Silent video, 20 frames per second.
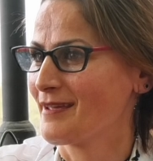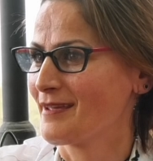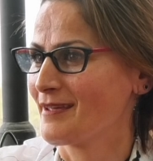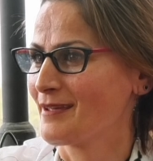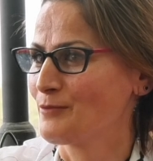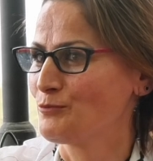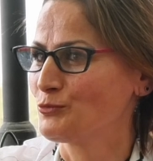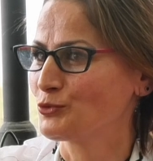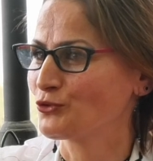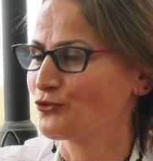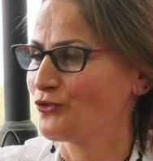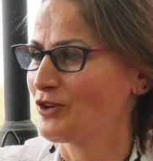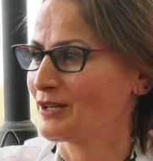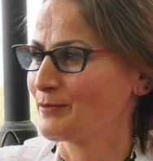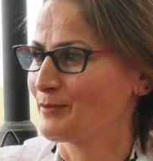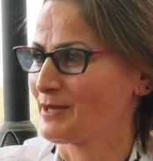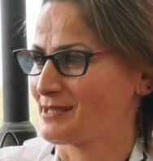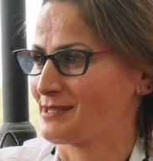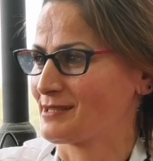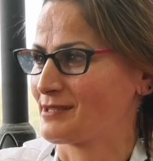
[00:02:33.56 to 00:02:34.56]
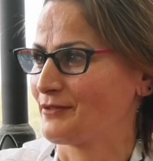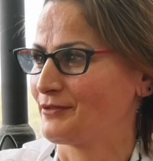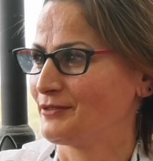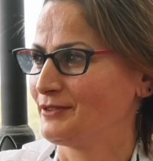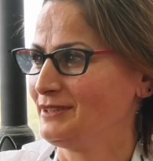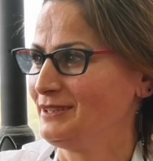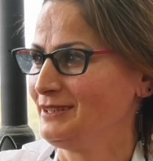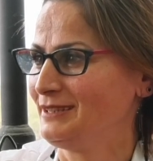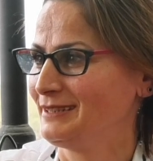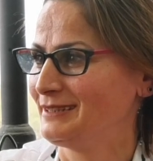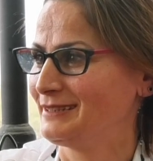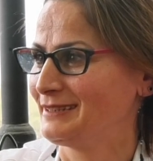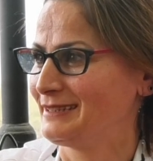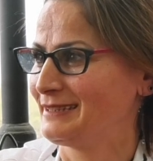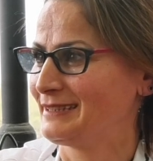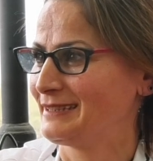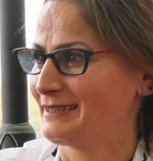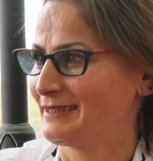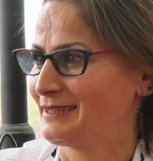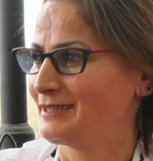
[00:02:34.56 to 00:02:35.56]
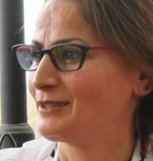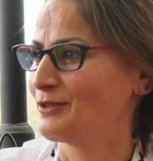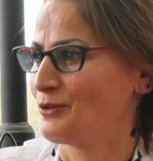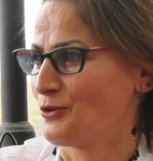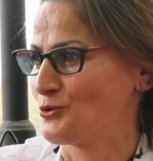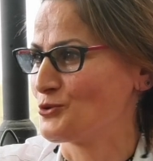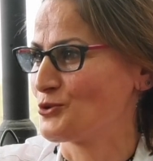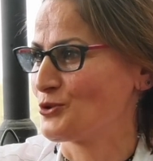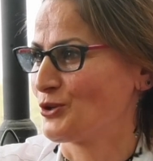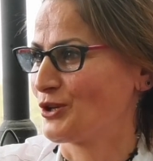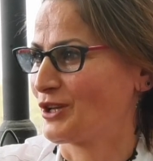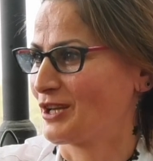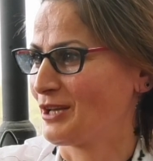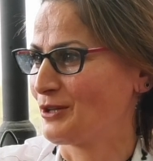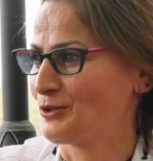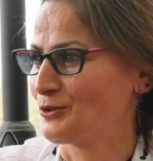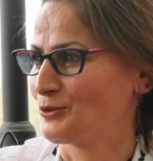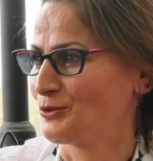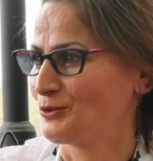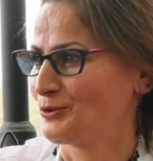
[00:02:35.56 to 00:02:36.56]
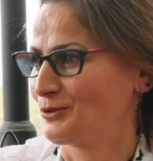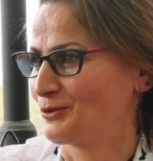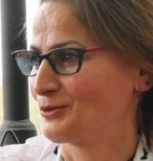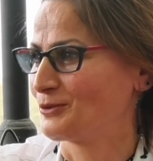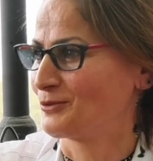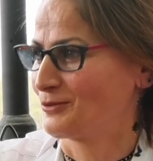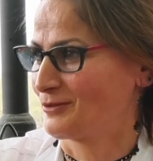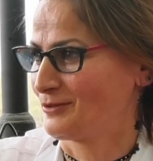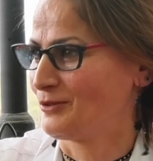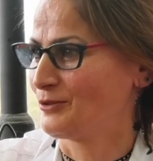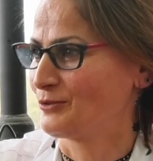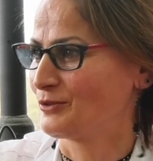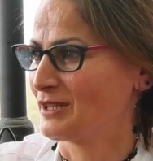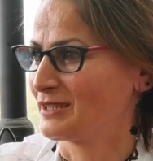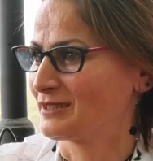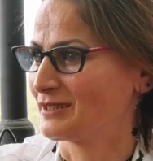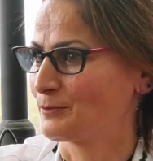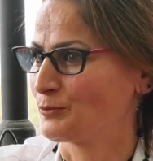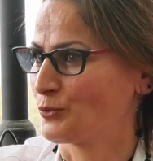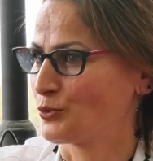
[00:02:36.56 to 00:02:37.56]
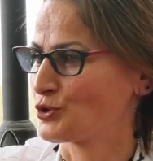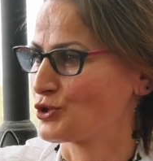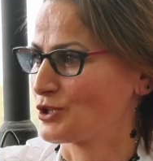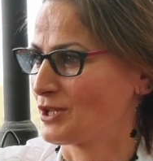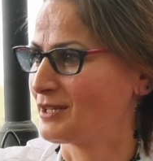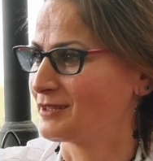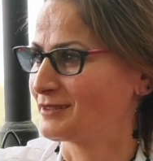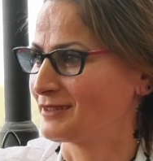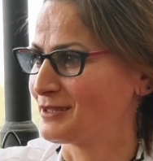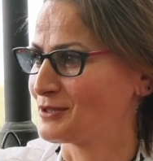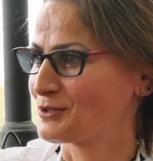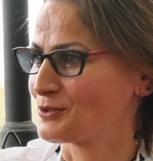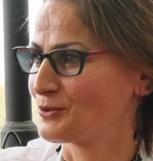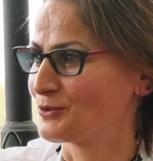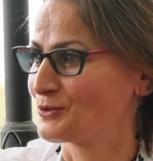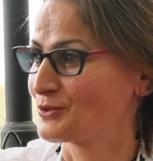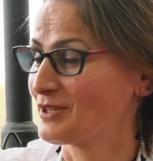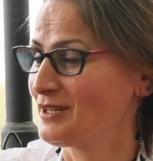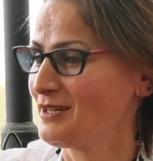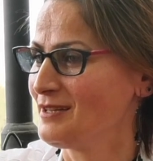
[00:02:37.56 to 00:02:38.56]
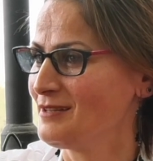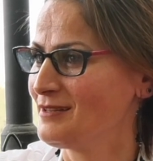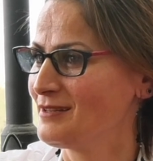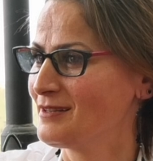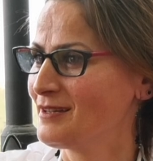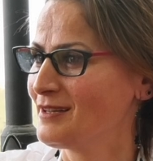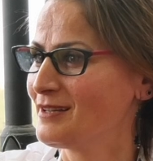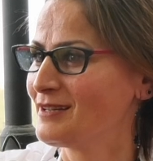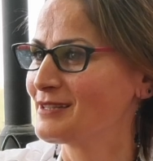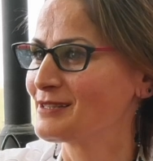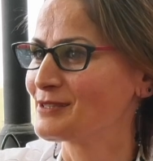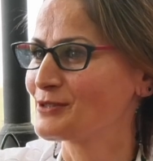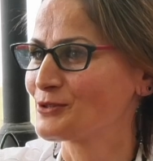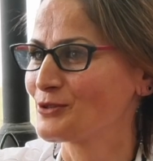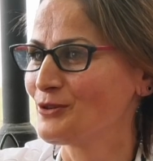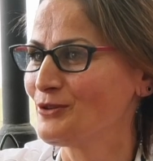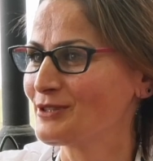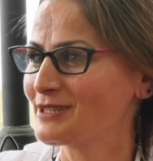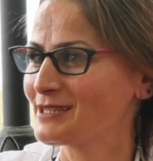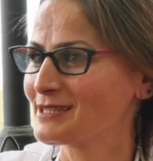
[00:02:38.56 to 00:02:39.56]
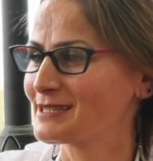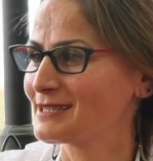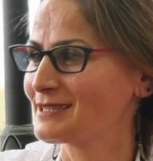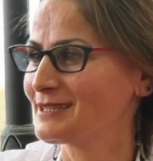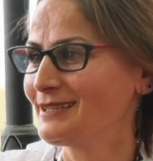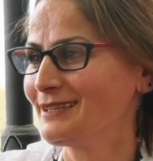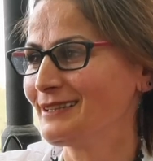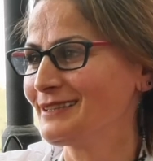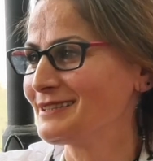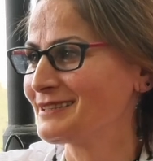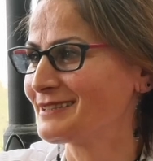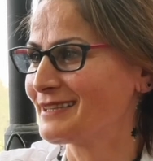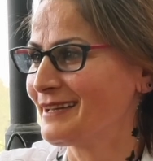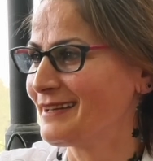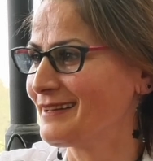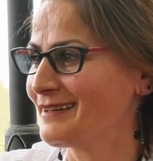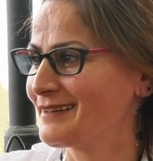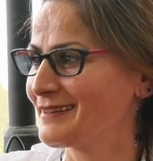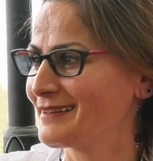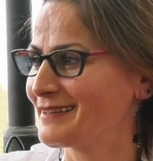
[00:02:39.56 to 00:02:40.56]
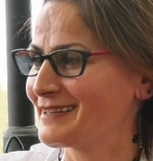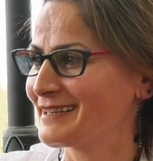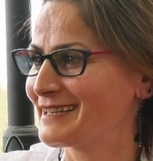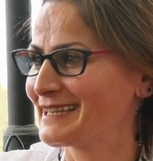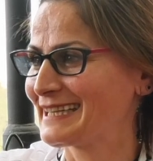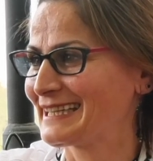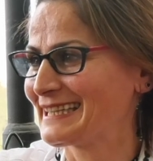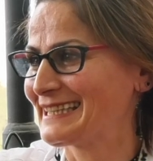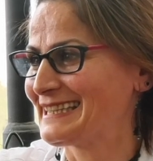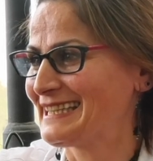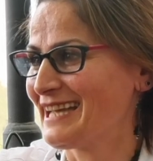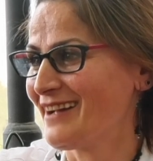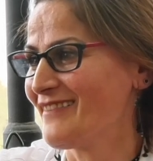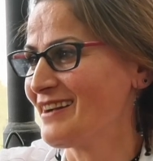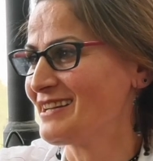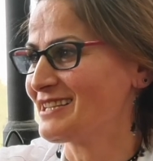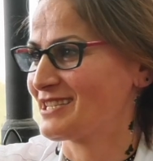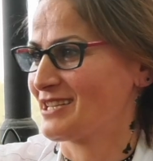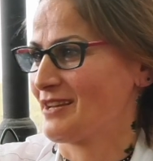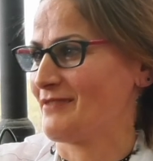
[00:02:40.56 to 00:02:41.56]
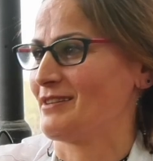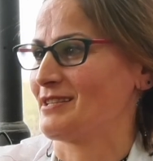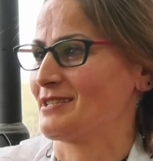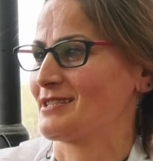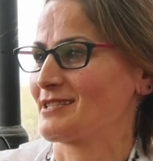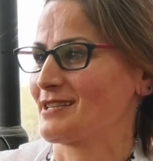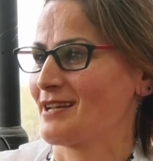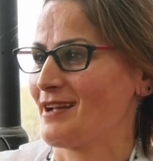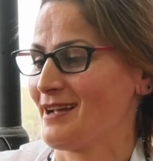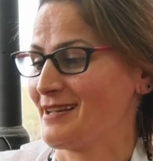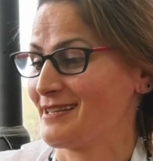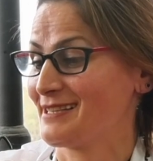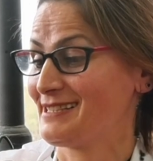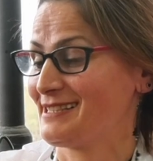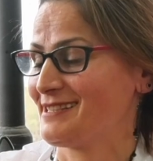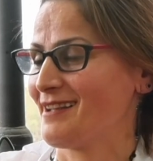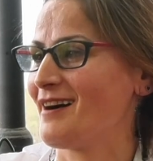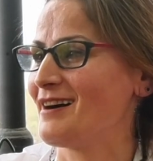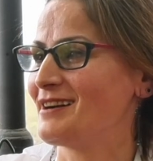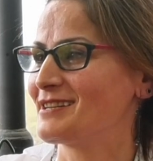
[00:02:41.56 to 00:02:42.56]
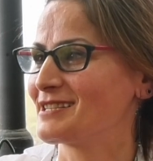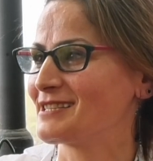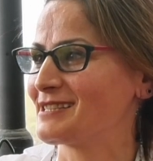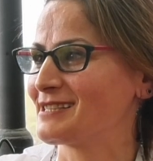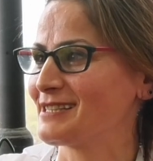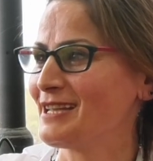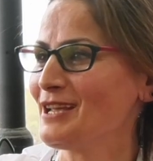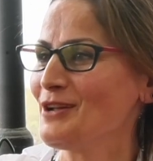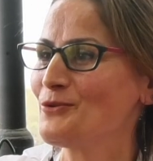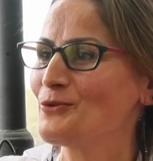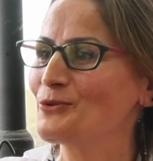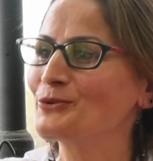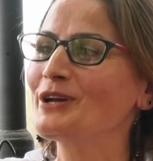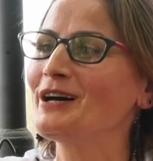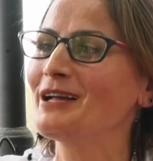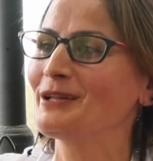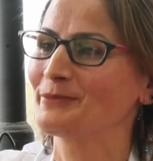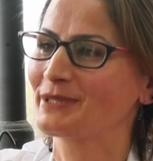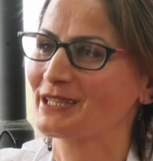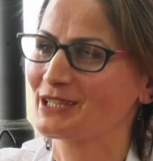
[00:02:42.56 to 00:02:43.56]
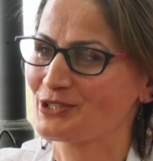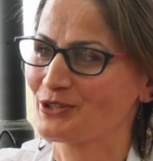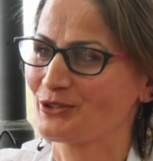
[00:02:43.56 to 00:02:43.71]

e, mutfak masrafı e, öncülük geliyor onlar da borçlardan sonra. Sonrasını işte e, yavaş yavaş hangisi acilse onu almaya